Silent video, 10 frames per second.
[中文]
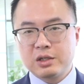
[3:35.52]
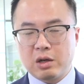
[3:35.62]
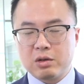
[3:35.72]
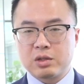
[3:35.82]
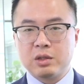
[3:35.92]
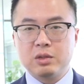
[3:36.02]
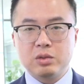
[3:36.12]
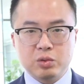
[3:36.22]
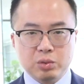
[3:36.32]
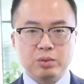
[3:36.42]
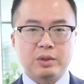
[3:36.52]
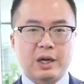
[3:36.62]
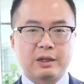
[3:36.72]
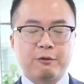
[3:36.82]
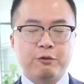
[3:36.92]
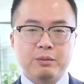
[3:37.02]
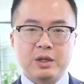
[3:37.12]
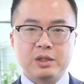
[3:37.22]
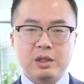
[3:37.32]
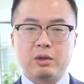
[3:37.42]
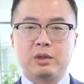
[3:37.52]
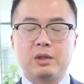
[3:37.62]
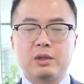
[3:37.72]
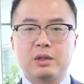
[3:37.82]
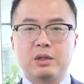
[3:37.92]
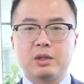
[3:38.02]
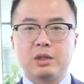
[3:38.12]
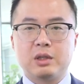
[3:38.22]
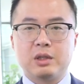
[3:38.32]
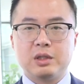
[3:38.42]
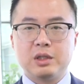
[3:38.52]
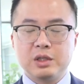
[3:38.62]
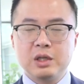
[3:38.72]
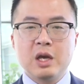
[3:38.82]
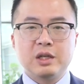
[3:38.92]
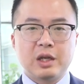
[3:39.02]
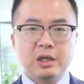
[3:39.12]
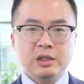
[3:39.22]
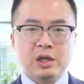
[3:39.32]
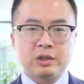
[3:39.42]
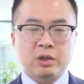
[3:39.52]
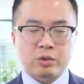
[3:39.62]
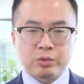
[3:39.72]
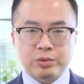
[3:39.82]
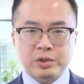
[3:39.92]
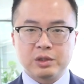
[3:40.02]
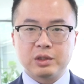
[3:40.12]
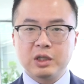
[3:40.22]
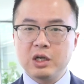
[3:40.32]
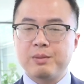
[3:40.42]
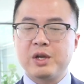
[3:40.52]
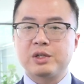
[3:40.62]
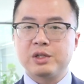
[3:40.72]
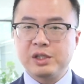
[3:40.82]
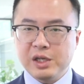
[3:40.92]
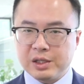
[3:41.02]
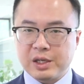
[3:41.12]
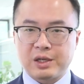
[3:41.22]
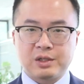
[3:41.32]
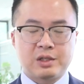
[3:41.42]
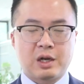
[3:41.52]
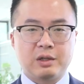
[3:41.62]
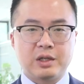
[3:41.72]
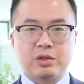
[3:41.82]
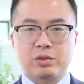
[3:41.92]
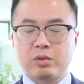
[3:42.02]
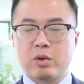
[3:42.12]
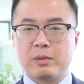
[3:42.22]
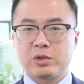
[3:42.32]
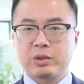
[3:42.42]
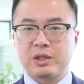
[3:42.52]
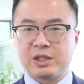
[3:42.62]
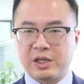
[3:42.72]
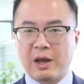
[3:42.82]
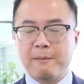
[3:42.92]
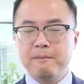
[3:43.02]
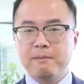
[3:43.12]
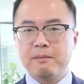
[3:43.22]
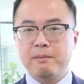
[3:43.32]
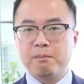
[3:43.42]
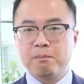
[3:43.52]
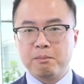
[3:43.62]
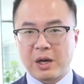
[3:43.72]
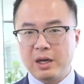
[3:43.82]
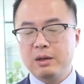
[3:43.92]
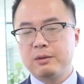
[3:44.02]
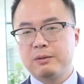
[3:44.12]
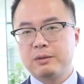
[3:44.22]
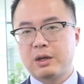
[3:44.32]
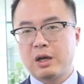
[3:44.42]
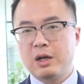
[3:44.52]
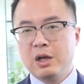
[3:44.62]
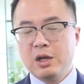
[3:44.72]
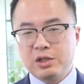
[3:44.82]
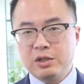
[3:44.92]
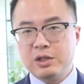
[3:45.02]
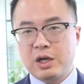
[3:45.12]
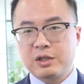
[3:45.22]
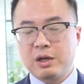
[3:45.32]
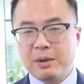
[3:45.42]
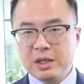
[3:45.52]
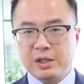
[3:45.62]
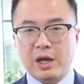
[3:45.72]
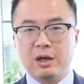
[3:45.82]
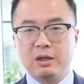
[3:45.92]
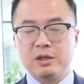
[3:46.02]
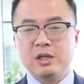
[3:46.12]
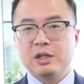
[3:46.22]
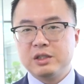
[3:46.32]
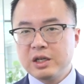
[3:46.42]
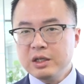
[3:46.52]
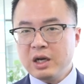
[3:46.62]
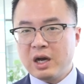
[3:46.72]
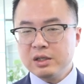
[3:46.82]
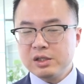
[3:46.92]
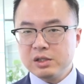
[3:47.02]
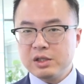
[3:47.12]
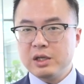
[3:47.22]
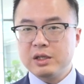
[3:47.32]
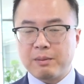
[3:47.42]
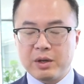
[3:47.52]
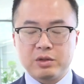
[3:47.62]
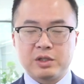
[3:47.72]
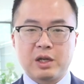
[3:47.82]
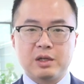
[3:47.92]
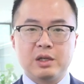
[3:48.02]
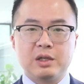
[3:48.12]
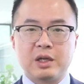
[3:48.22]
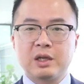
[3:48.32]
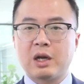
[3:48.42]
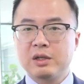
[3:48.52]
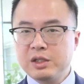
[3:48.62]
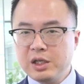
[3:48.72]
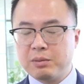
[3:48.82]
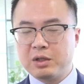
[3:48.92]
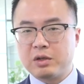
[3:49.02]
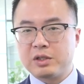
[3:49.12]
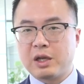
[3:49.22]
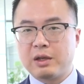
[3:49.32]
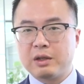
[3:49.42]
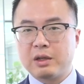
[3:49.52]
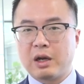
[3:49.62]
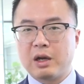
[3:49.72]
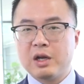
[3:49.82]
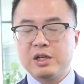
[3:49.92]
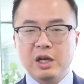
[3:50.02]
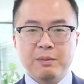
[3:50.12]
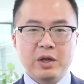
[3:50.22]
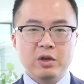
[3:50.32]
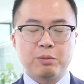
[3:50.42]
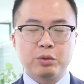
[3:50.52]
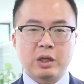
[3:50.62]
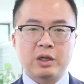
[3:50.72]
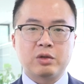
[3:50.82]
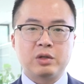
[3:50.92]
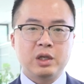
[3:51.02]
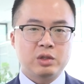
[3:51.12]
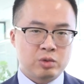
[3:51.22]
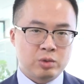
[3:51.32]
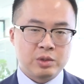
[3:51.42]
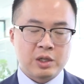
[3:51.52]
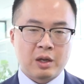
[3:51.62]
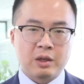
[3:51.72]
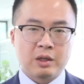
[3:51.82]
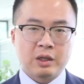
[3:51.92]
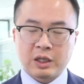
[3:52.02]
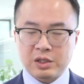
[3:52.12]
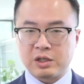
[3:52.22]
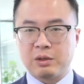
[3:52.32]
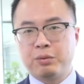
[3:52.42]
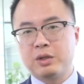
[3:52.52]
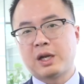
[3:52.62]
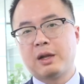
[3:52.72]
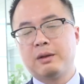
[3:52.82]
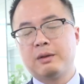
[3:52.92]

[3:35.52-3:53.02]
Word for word: 造成巨大的负面效应，以及影响到股市，特别是信贷市场。也就是说，我们说的钱没了啊，市场上没钱了，银行之间也没有钱，银行借不到钱啊，这边又不断有人要取钱，那他只能破产。